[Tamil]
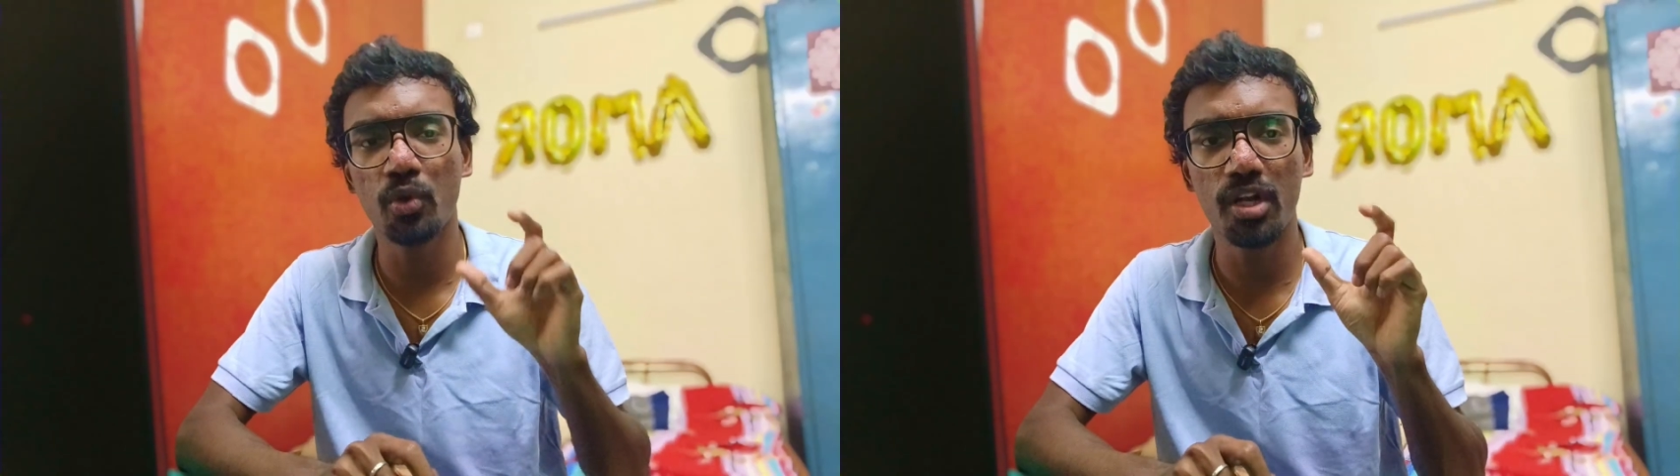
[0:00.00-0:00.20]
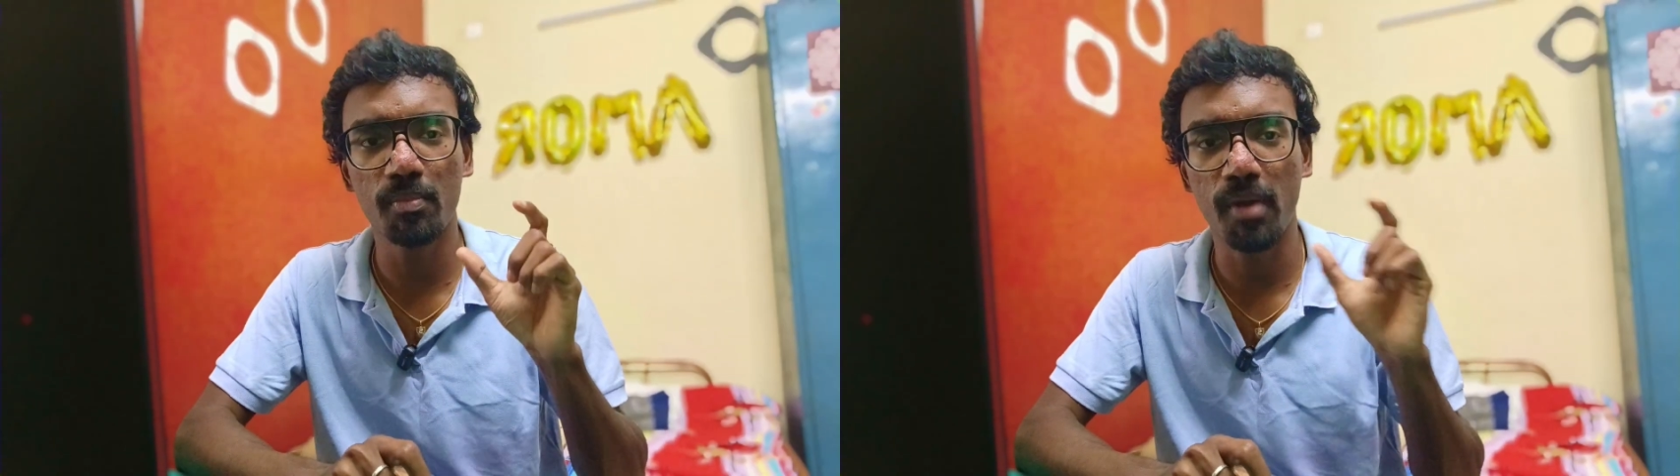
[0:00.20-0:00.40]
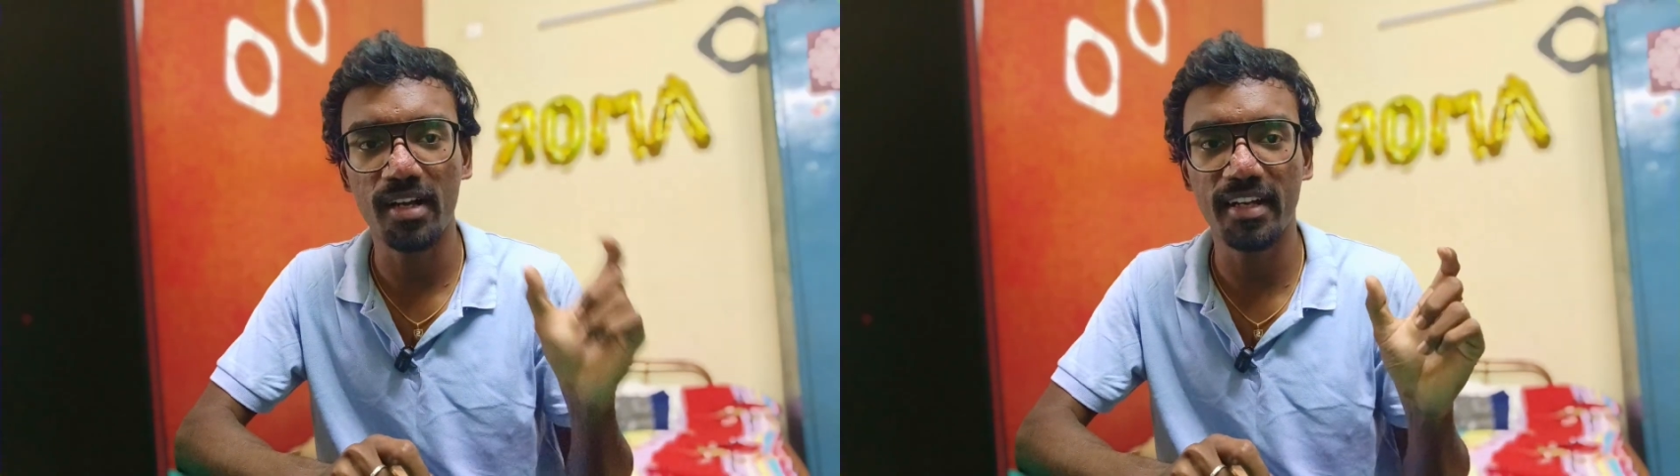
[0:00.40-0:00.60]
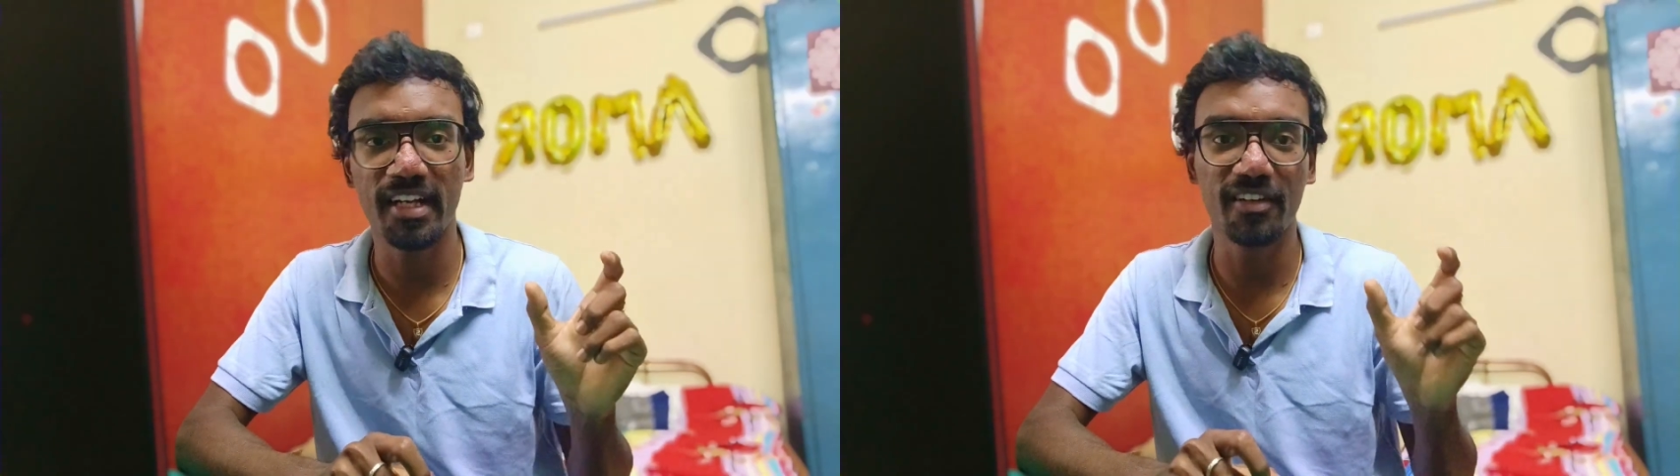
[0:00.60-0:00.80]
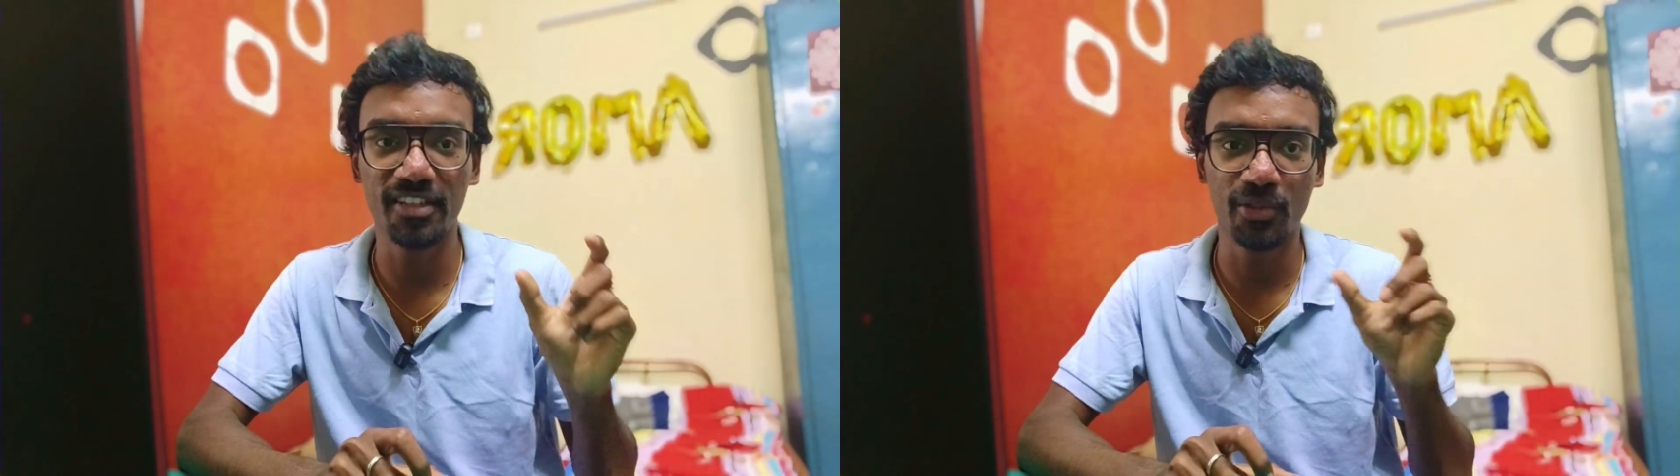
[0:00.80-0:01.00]
கூகுள் பால்
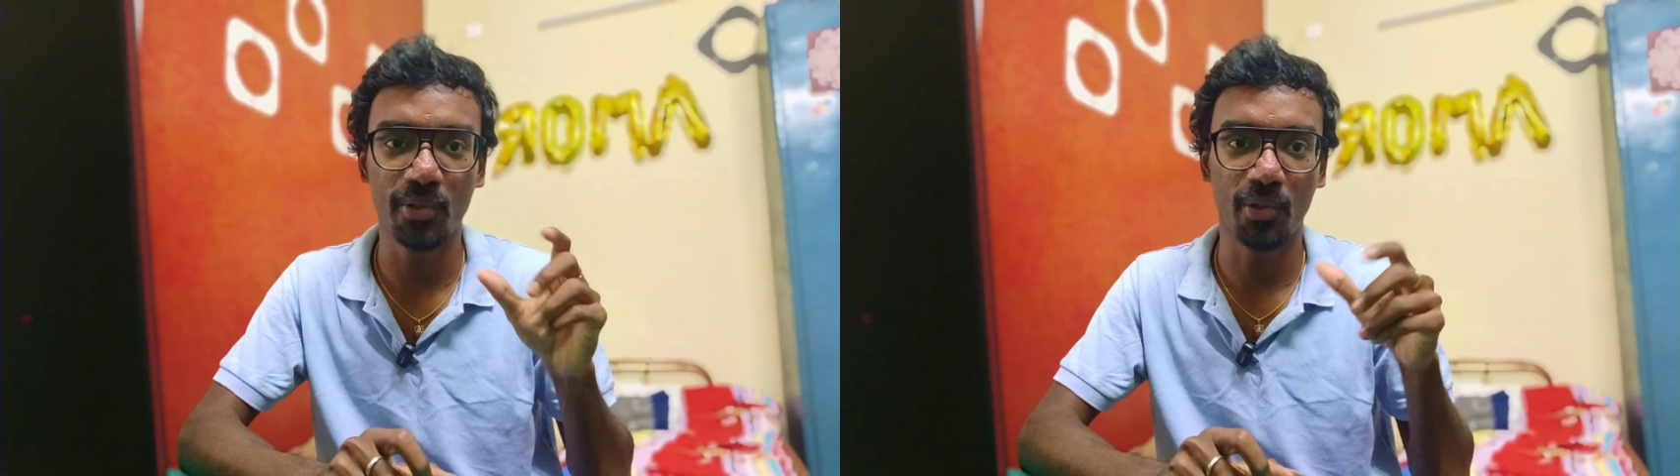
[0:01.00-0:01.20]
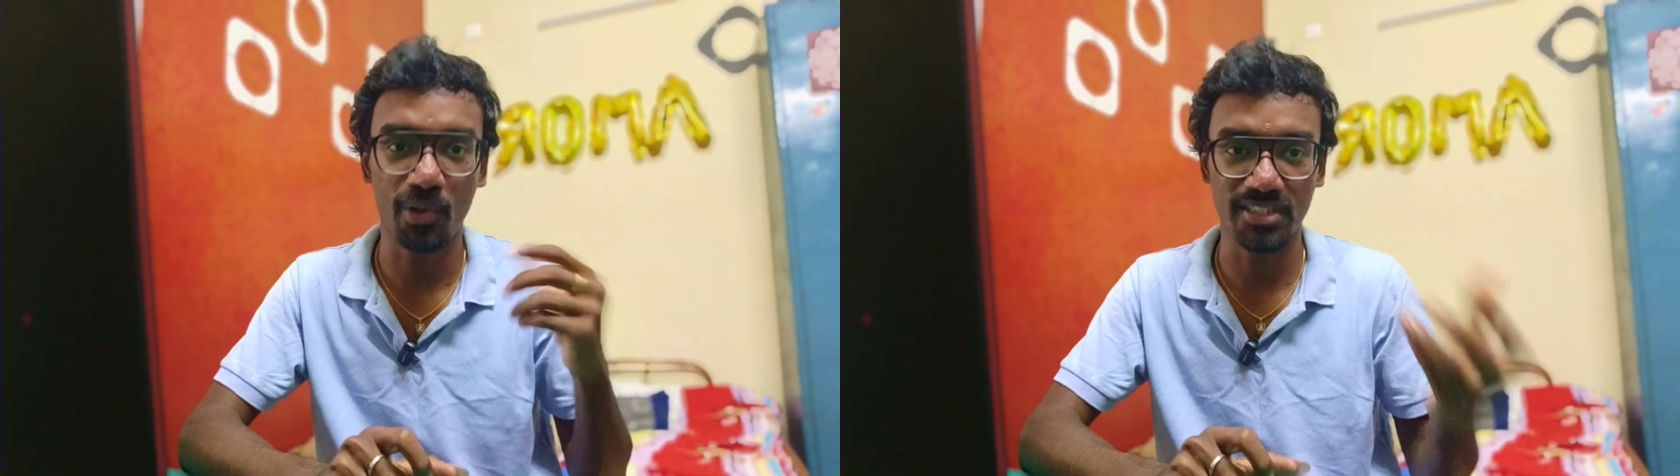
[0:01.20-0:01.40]
கிட்ட வந்து ஒரு